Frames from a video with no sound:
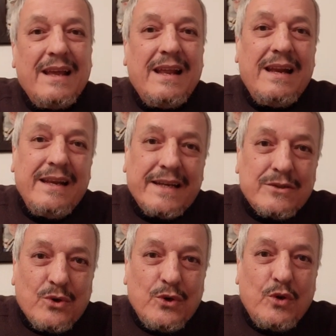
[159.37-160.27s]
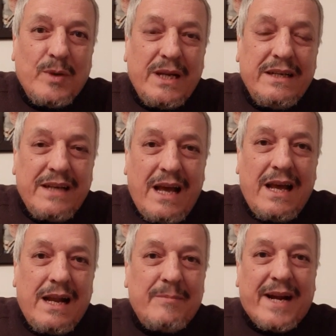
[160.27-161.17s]
اللي كتقولوا بان
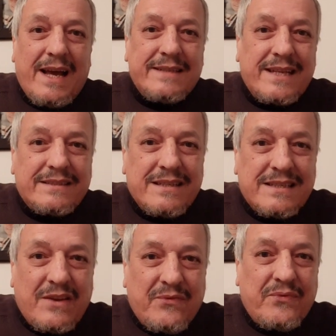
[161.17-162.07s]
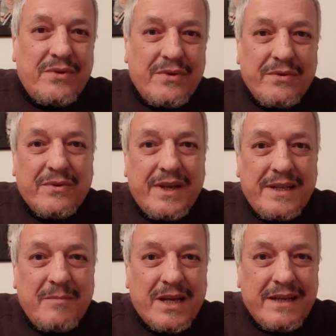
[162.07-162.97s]
المراه خصها تنصف
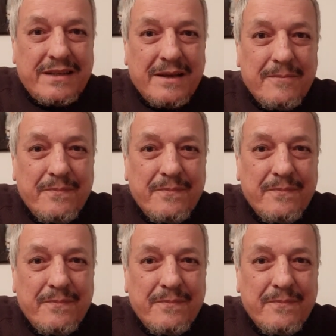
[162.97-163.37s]
كذا ما كذا